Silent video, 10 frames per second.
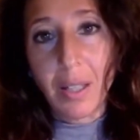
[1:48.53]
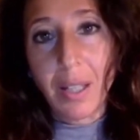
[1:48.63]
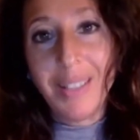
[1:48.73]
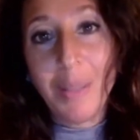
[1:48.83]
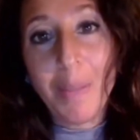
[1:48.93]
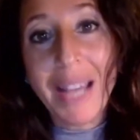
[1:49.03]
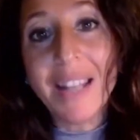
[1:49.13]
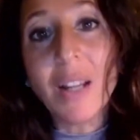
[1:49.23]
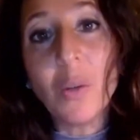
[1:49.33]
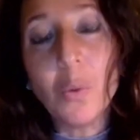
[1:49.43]
di
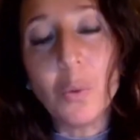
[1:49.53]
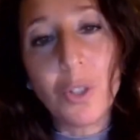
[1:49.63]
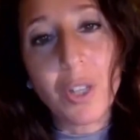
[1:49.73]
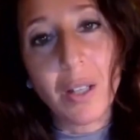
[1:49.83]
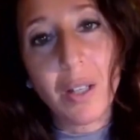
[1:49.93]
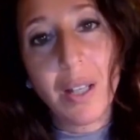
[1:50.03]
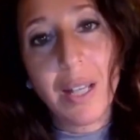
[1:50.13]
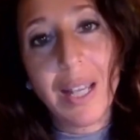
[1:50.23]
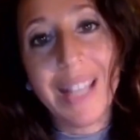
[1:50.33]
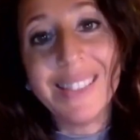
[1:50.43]
piena luce,
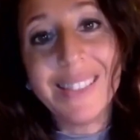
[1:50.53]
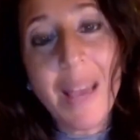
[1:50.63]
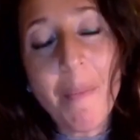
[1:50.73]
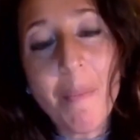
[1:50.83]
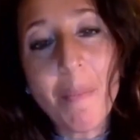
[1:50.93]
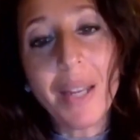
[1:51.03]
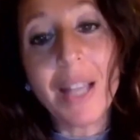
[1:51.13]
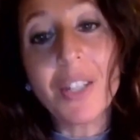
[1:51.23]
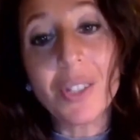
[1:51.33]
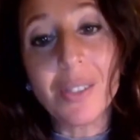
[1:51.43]
sempre
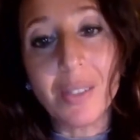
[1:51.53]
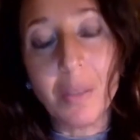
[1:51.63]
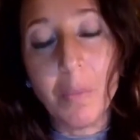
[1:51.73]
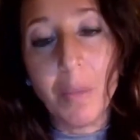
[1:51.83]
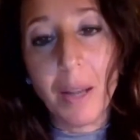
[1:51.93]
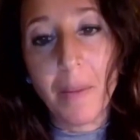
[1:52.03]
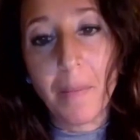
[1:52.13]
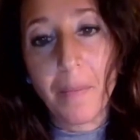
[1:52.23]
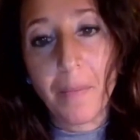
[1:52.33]
accessibile.